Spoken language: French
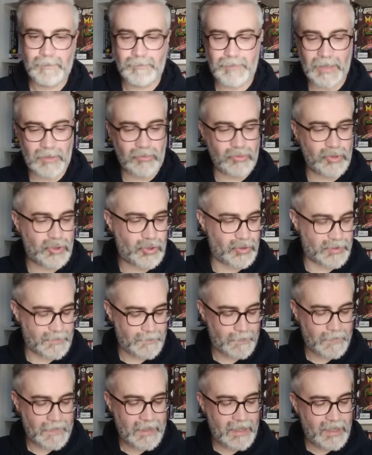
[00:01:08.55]
parlons d'autre chose.
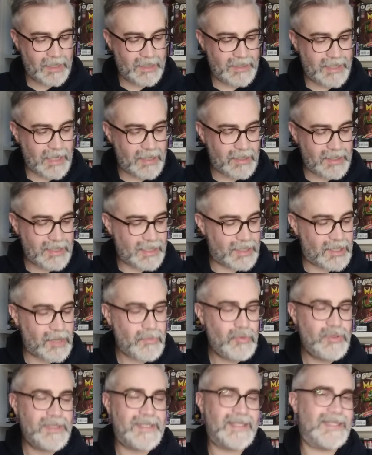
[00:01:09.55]
Il y a,
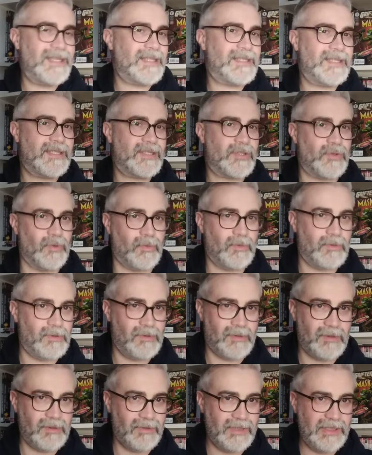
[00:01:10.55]
comme une sécession
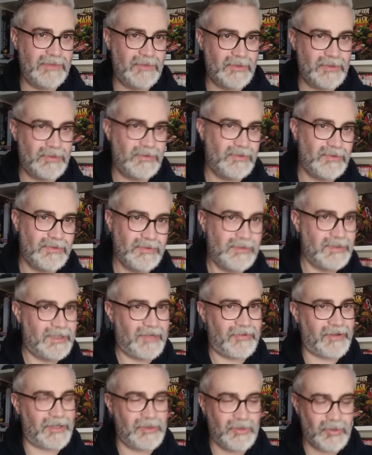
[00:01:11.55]
euh, au niveau
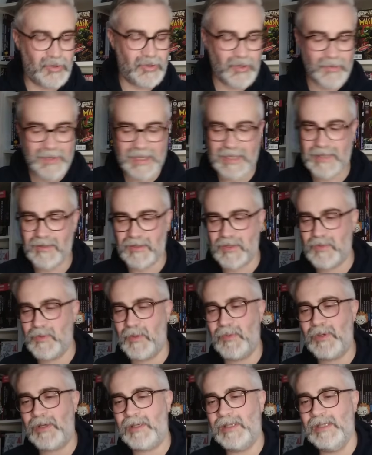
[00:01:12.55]
des fans de comics en ce
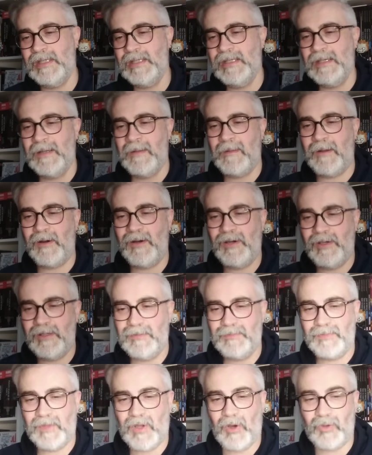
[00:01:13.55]
moment.
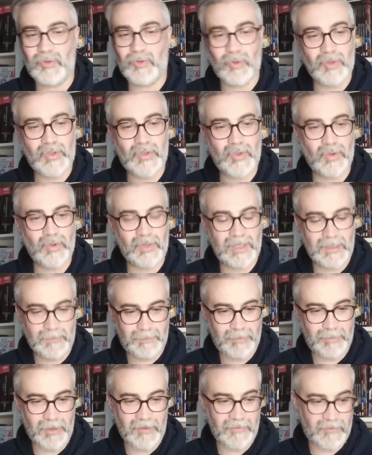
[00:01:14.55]
entre ceux qui
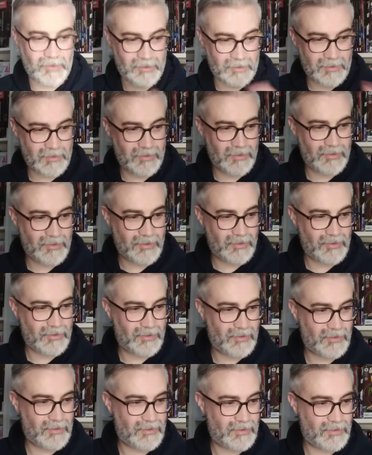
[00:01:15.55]
peuvent,
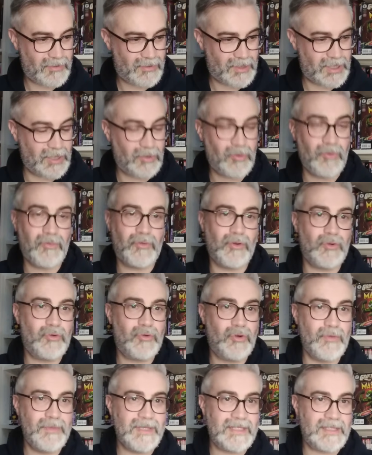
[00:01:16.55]
qui trouvent que le
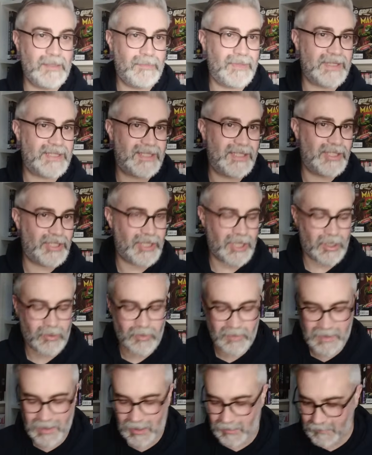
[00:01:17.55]
comics n'est pas si cher
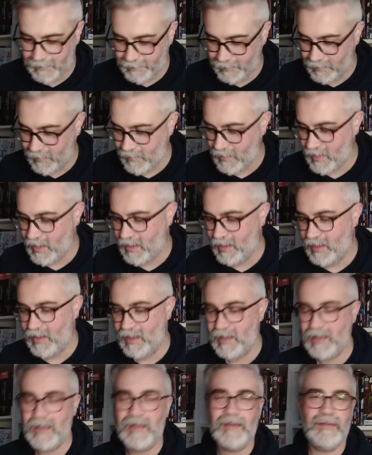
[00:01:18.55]
que ça,
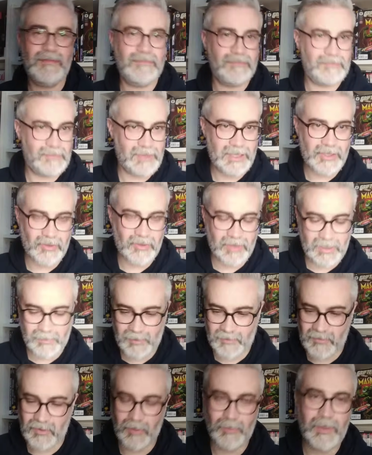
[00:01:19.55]
les gens qui
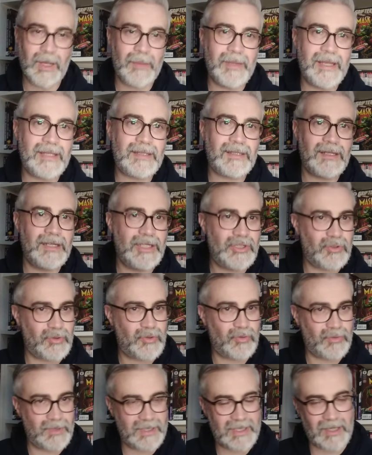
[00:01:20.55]
peuvent se le permettre, les gens
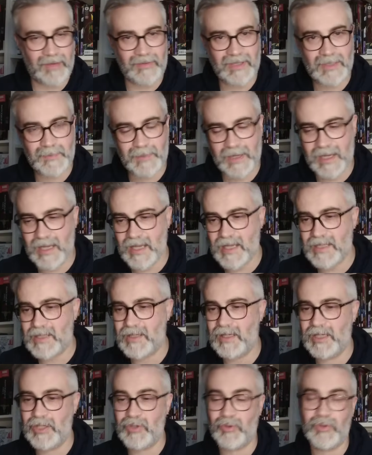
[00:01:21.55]
qui ont des services
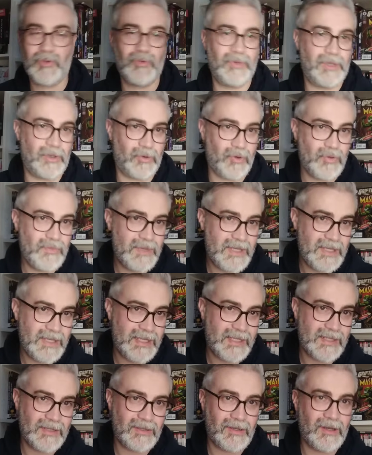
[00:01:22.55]
presse, les gens qui ont des
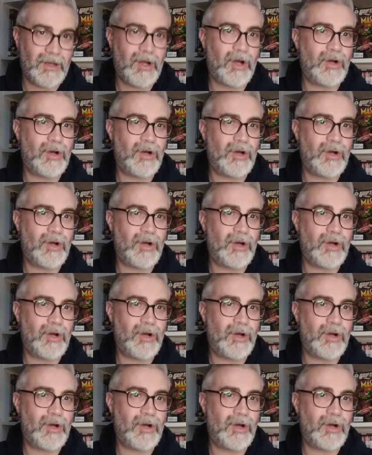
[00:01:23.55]
remises